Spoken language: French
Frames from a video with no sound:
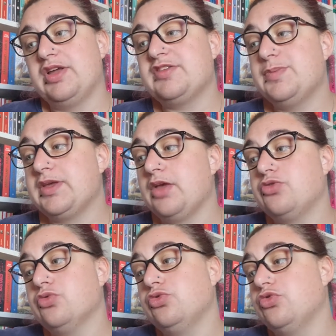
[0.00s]

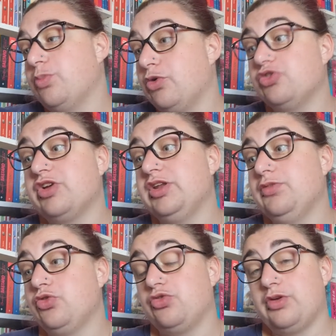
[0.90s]
l'explication du prochain
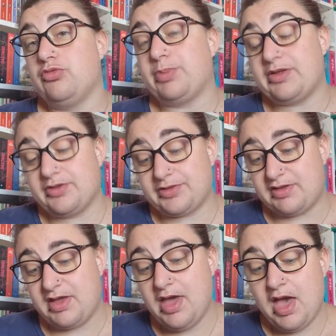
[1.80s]
livre que je vais vous
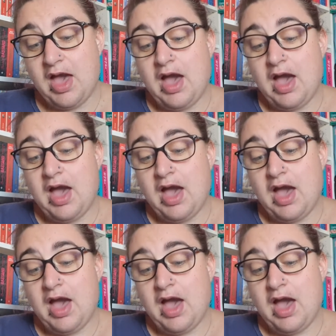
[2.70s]
présenter,